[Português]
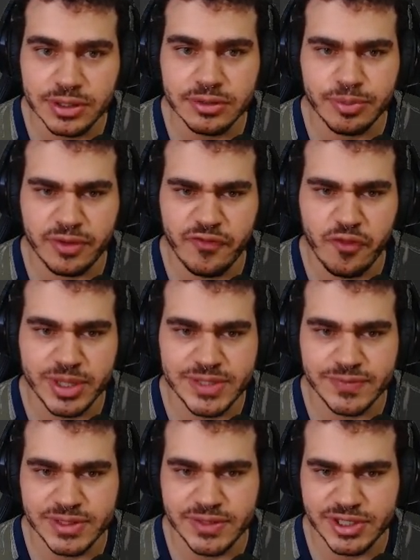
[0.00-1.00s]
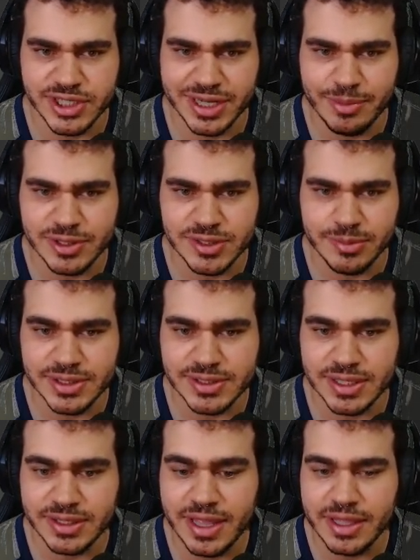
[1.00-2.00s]
provavelmente você vai chegar mais ou menos
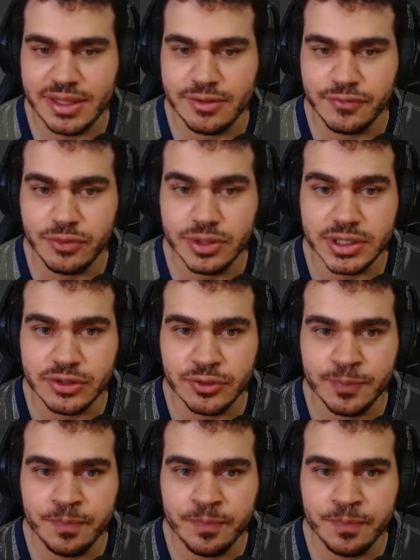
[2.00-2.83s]
até aqui voando.